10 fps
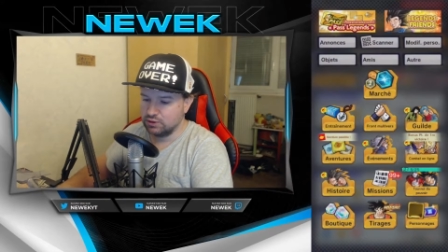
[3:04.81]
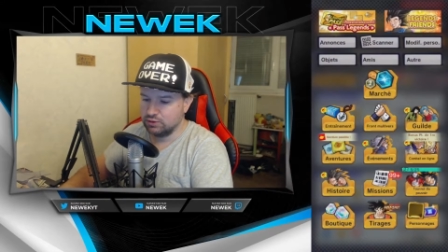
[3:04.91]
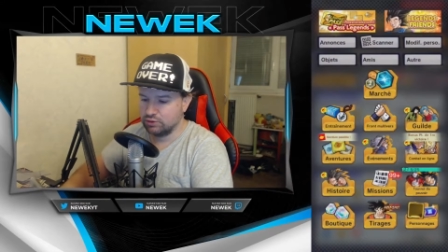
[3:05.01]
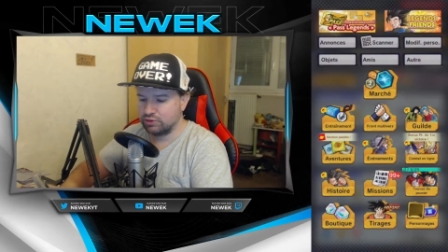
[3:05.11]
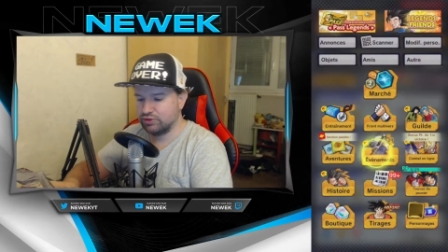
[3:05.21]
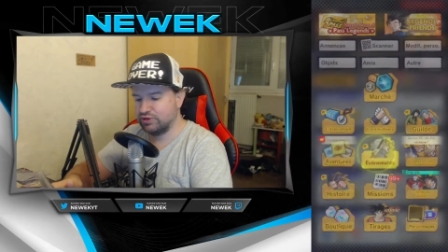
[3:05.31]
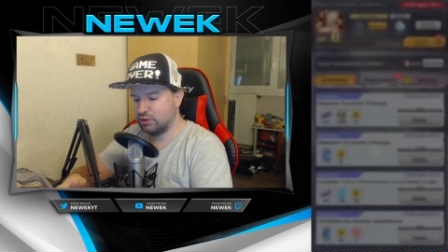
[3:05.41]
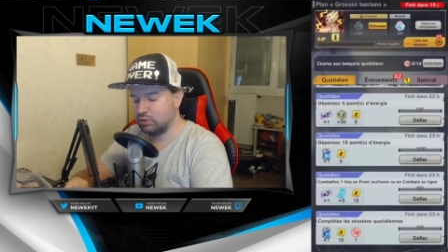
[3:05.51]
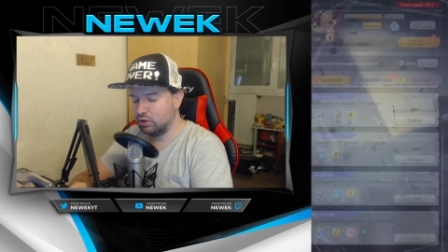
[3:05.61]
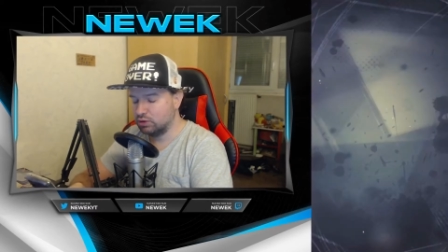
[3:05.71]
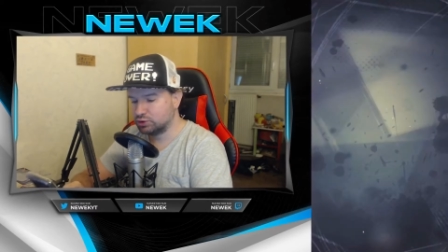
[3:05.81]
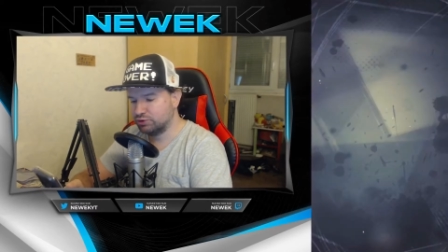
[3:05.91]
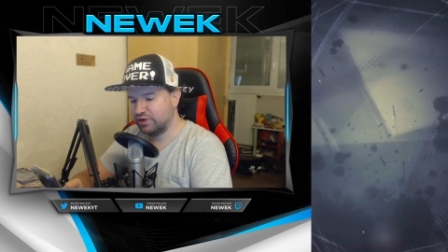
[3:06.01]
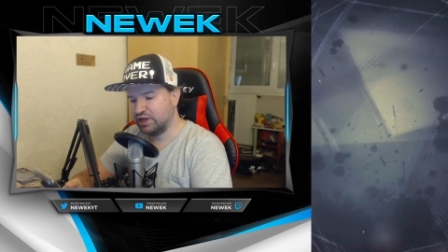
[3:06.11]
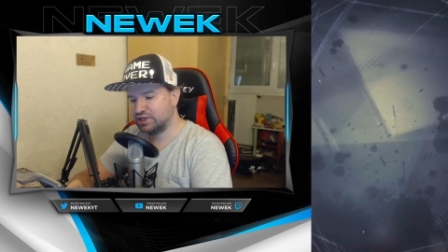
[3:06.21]
Donc d'abord je
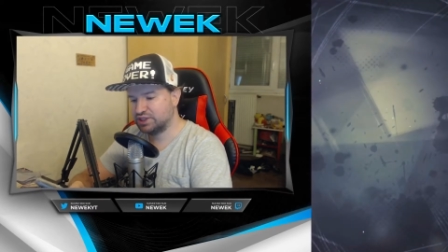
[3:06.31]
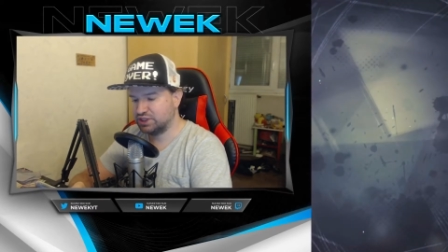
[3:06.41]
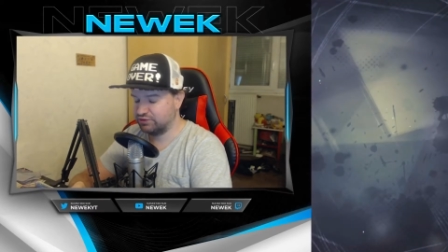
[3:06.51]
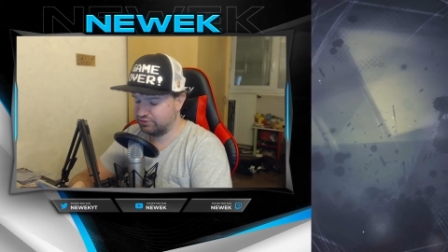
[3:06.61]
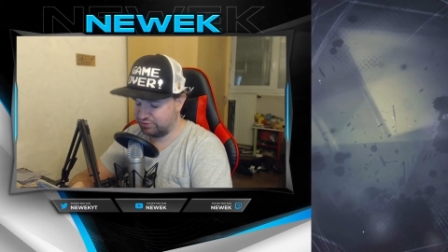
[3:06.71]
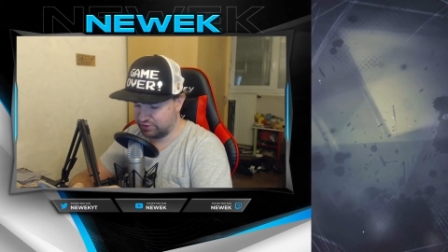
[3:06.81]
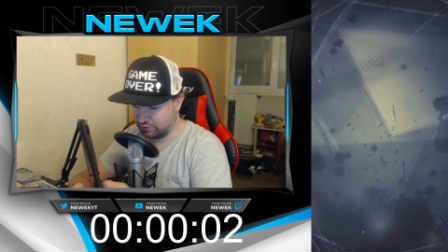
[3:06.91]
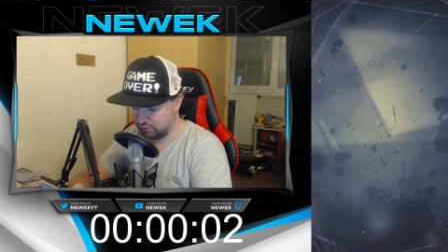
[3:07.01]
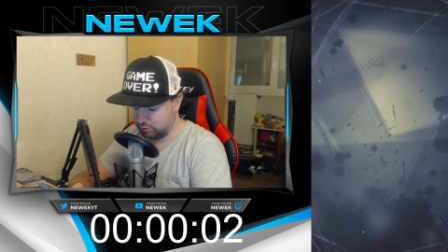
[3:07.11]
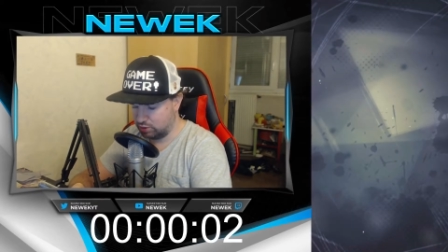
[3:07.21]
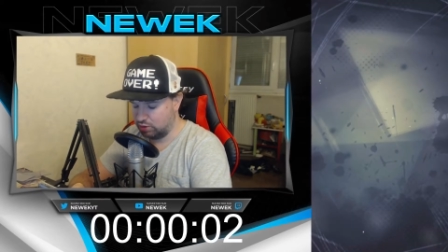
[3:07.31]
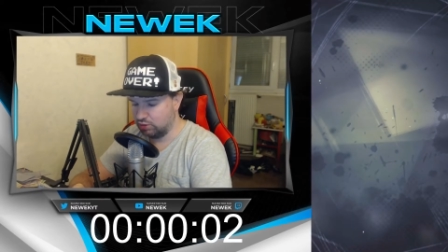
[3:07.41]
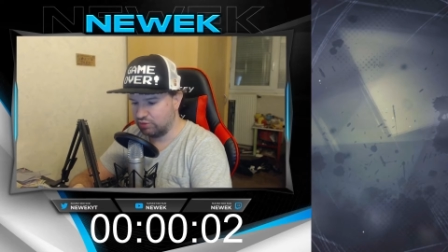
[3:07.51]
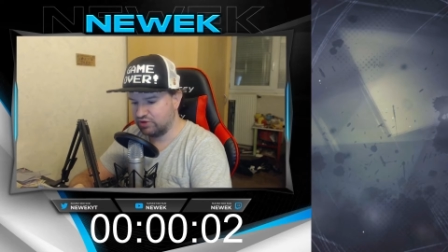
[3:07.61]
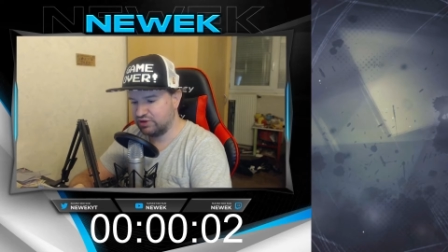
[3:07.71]
vais aller euh, prendre
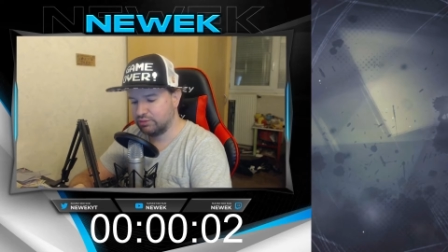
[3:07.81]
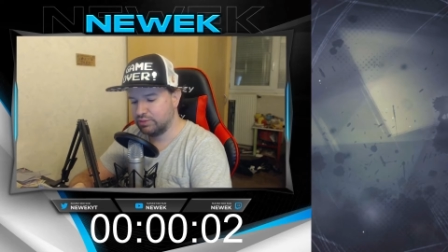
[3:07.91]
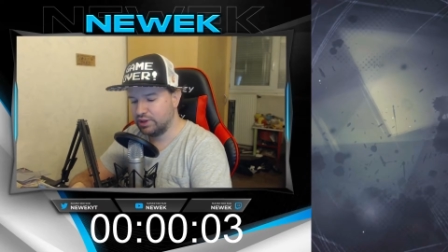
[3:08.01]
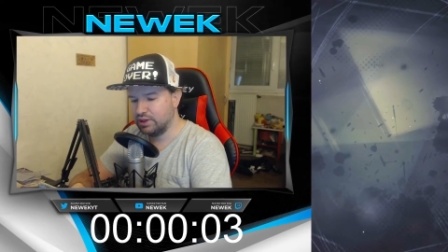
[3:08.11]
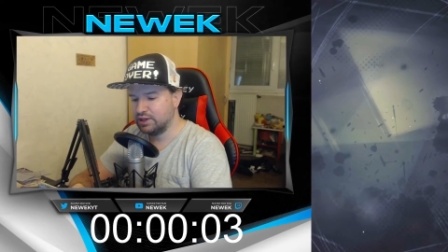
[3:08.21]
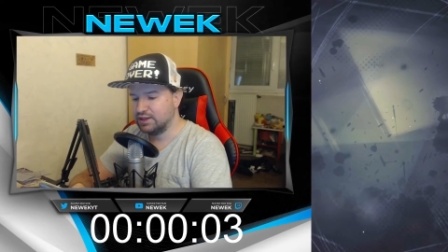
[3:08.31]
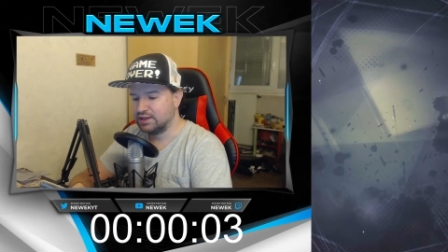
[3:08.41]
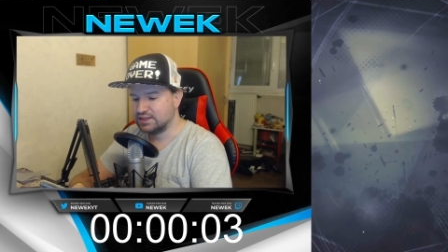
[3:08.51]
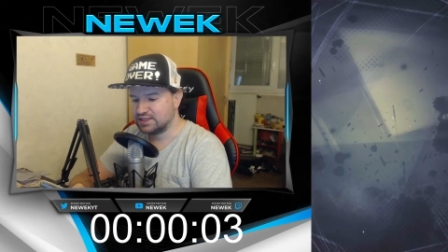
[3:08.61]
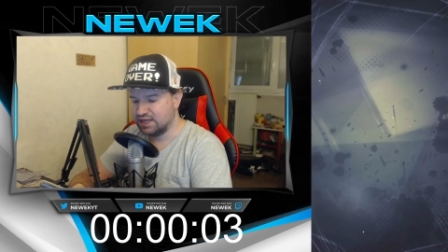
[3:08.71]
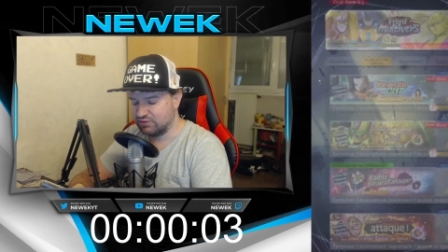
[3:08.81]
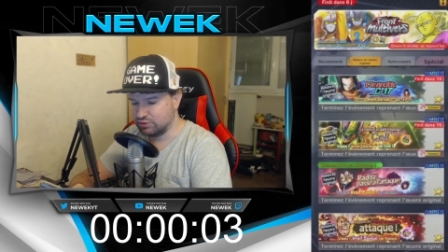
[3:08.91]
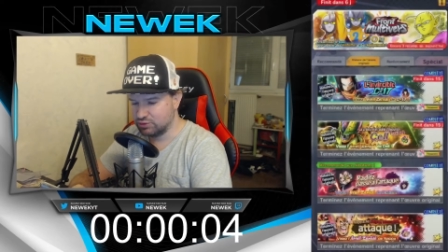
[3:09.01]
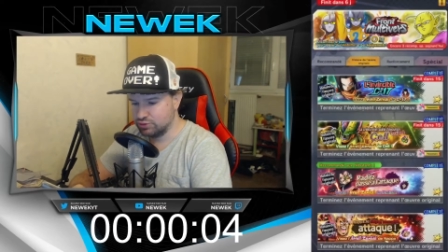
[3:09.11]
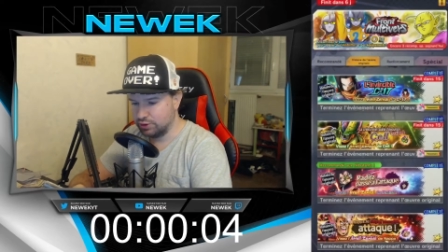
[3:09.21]
en fait mes
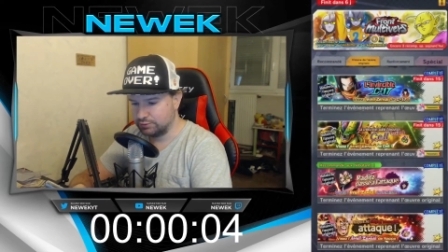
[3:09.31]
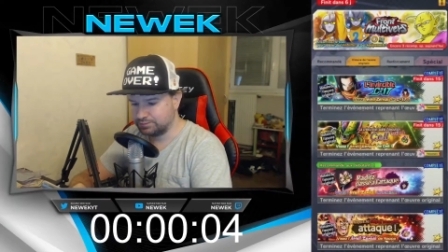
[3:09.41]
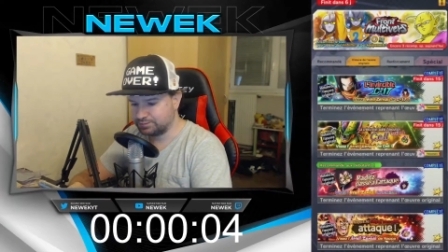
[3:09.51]
aventures.